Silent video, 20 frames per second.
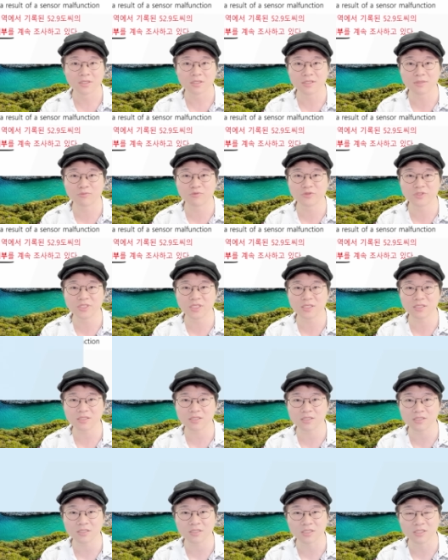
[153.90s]
근데
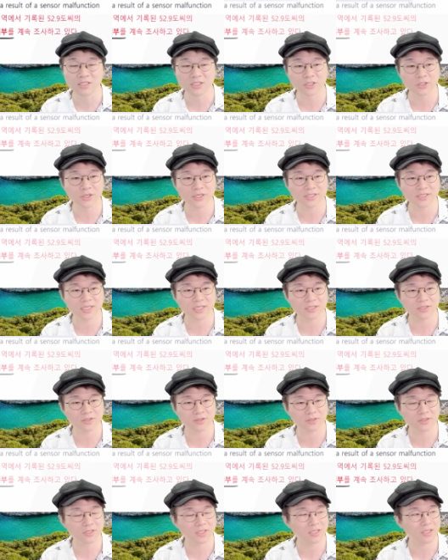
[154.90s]
문제는 그 근처의
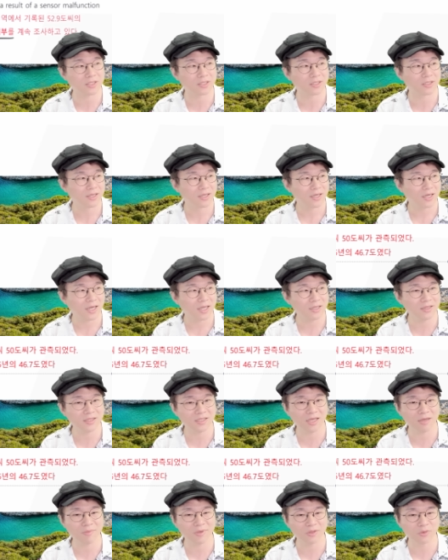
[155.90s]
센서들이
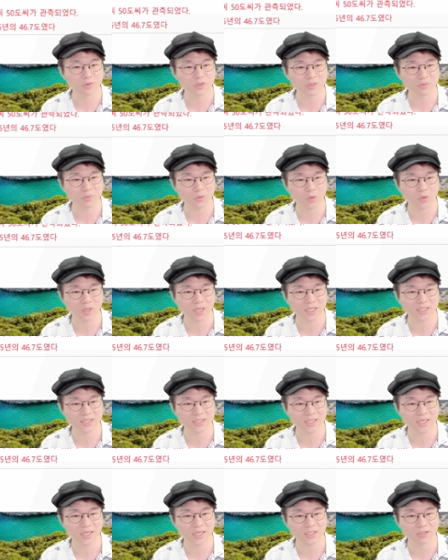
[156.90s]
한 개만 50도가
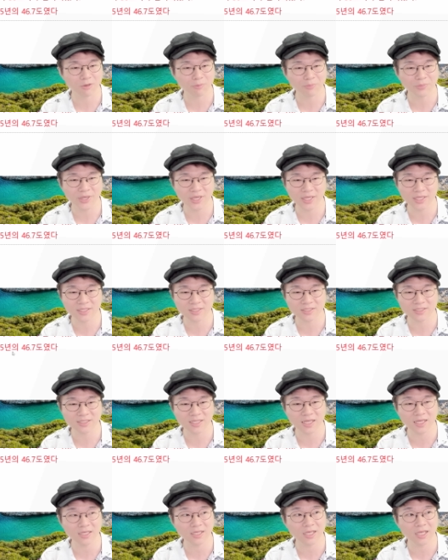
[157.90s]
아니라 옆에 있는
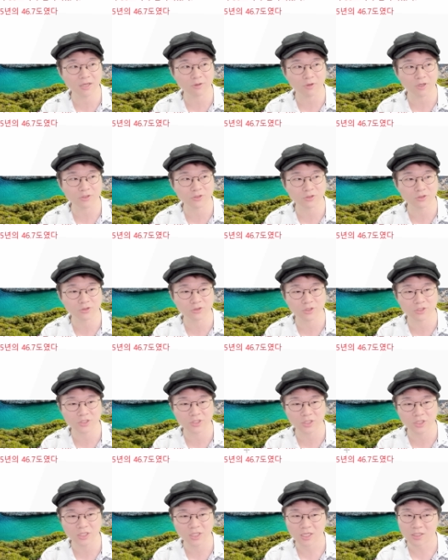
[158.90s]
세 개의
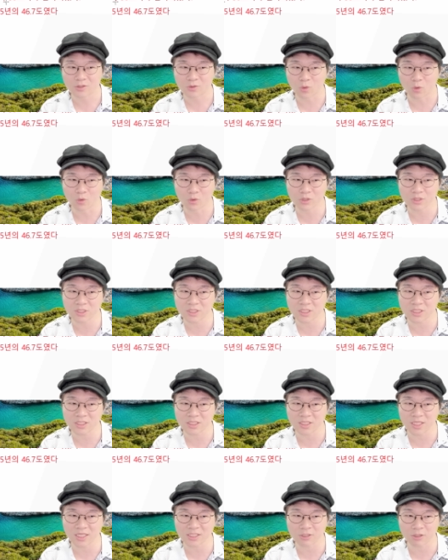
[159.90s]
관측소에서
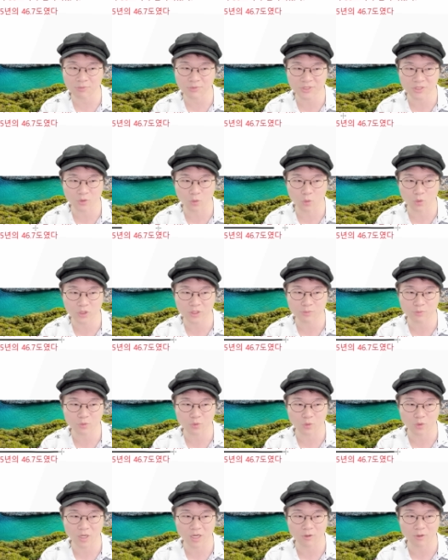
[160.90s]
동시에 섭씨
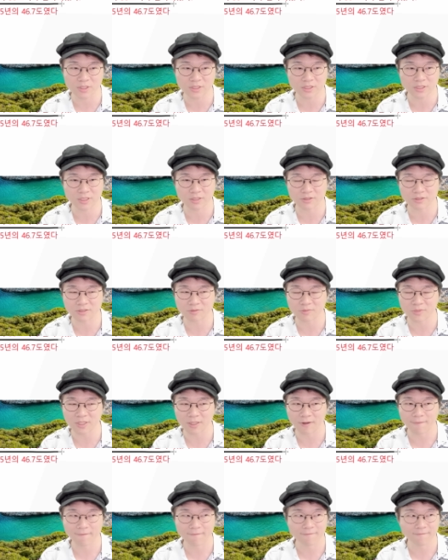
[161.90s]
50도가
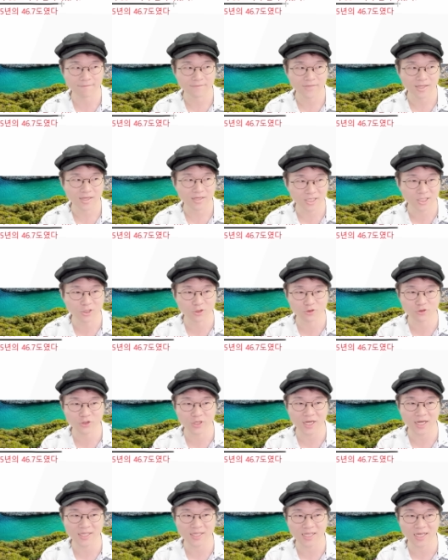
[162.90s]
관측되었습니다. 그
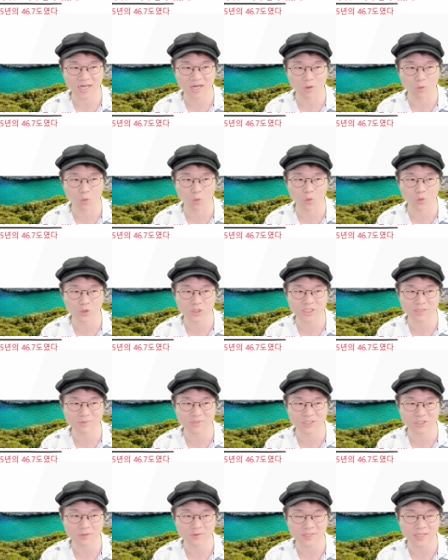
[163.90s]
중에 하나가
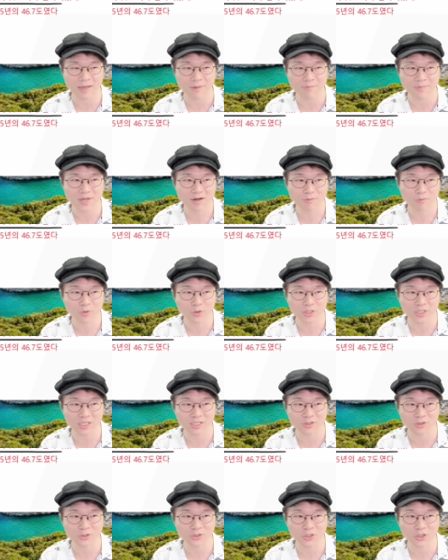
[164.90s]
52.3? 뭐
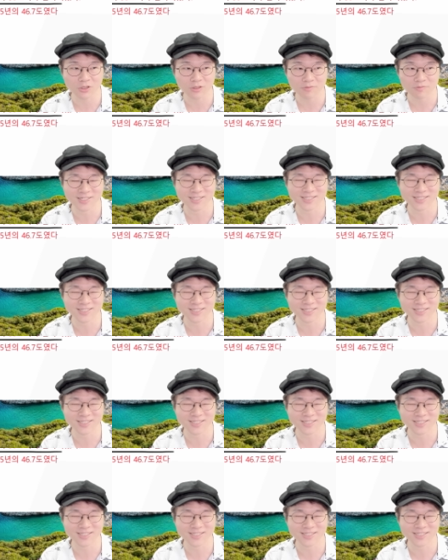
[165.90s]
이렇다는 거죠.